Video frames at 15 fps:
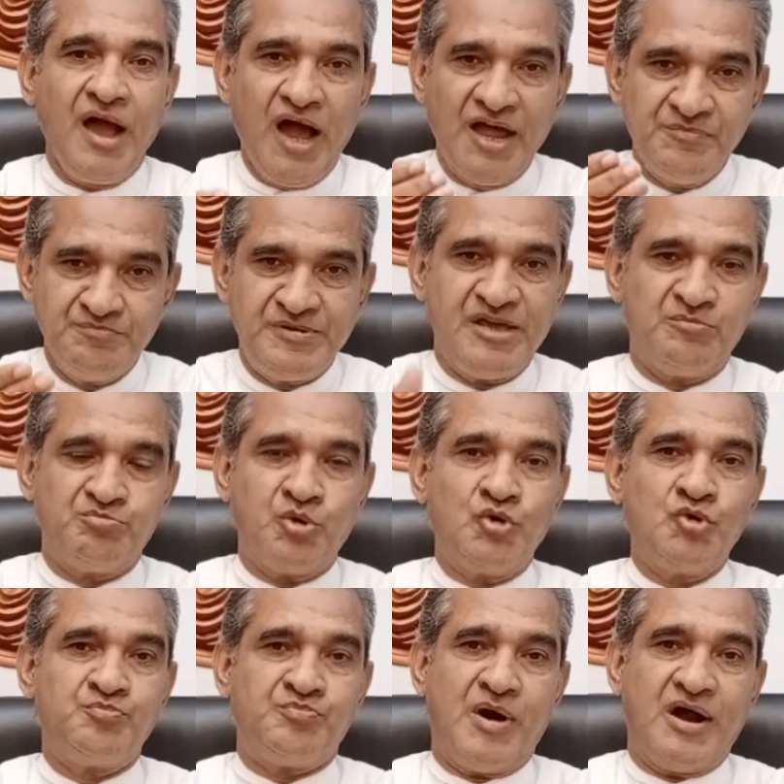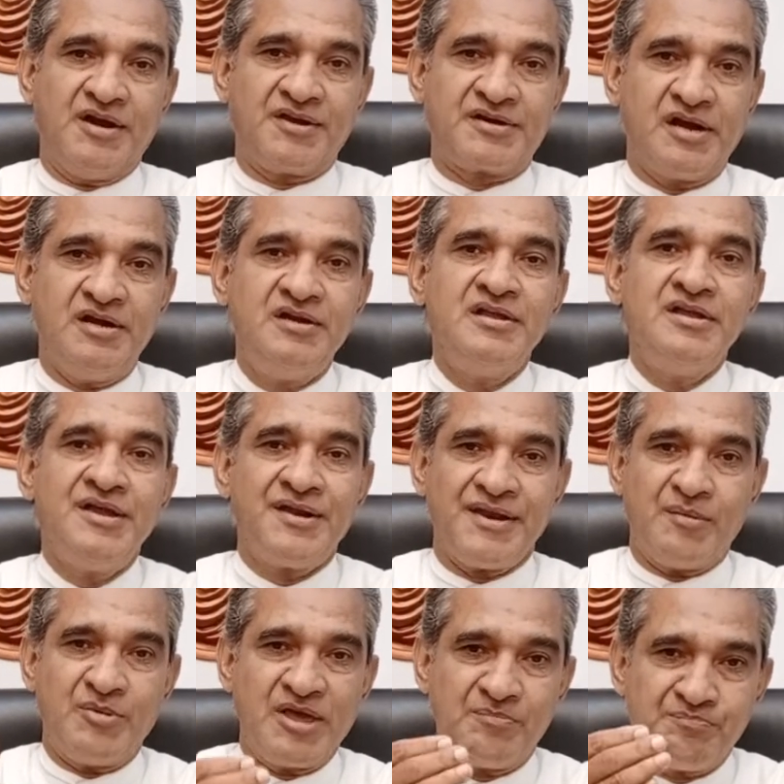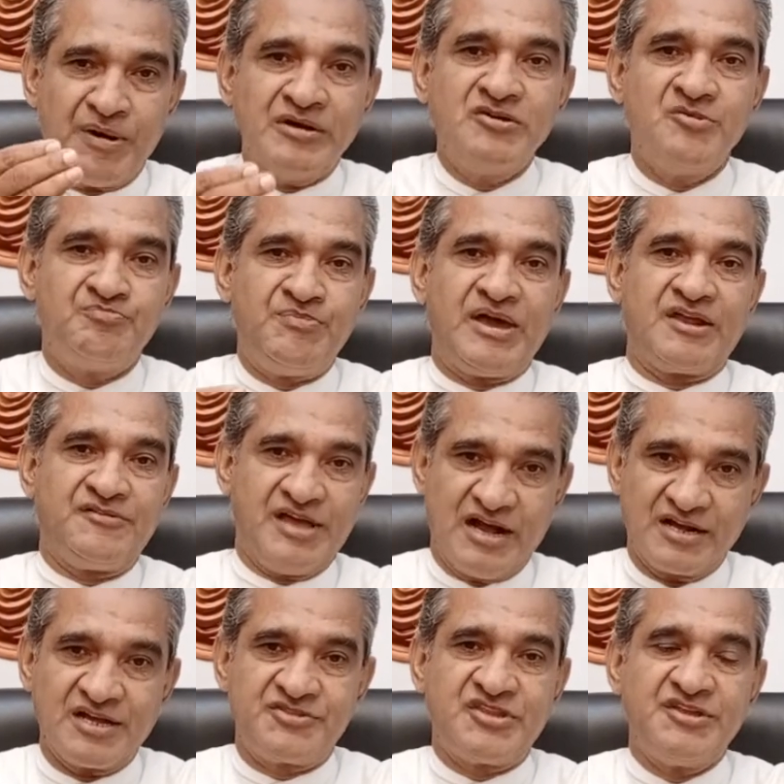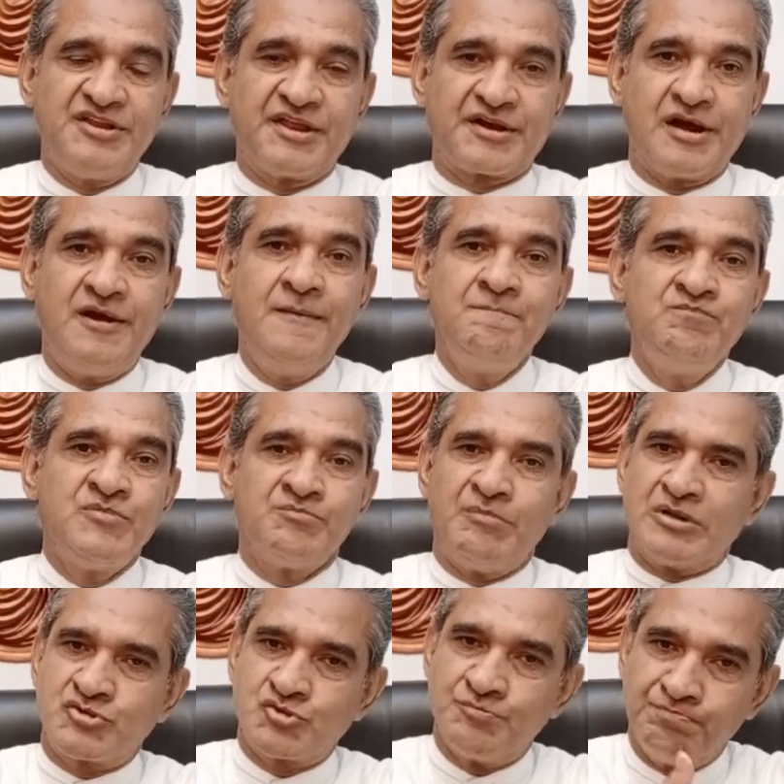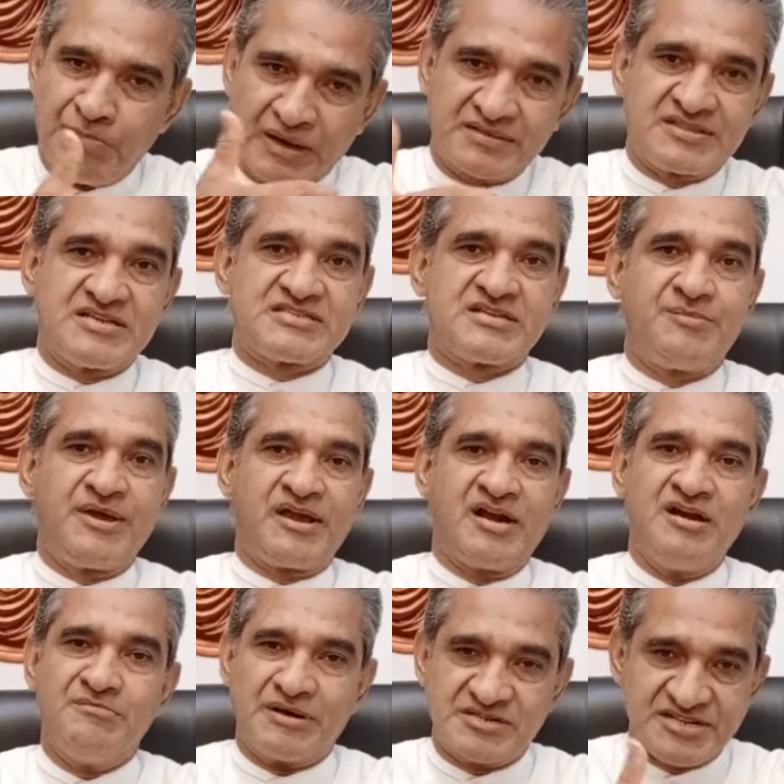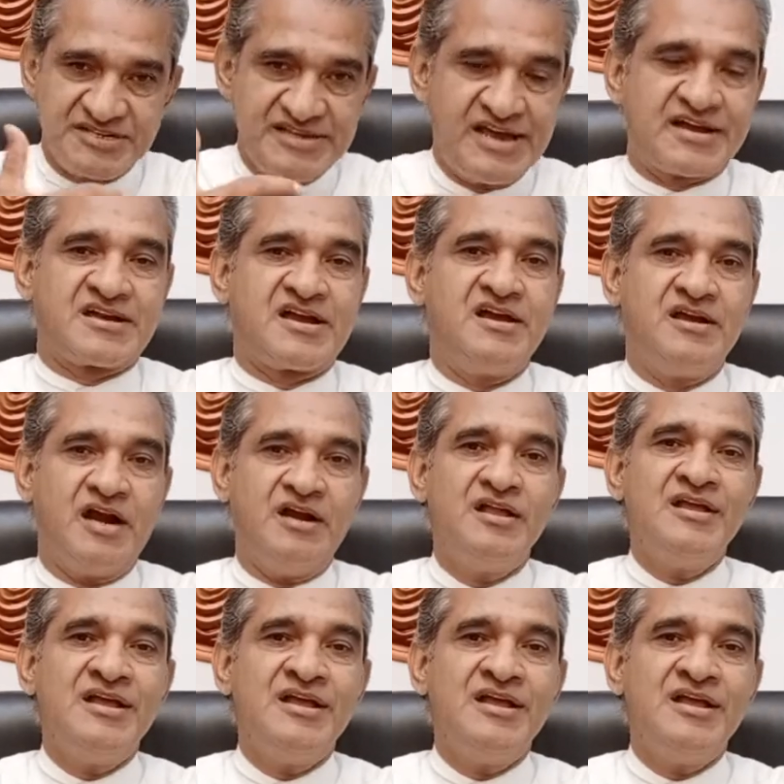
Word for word: அன்பிய பொறுப்பாளர்கள் நம்முடைய பங்கு பேரவை அங்கத்தினர்கள் மற்றும் பக்த சபைகள் மற்ற இயக்கங்கள்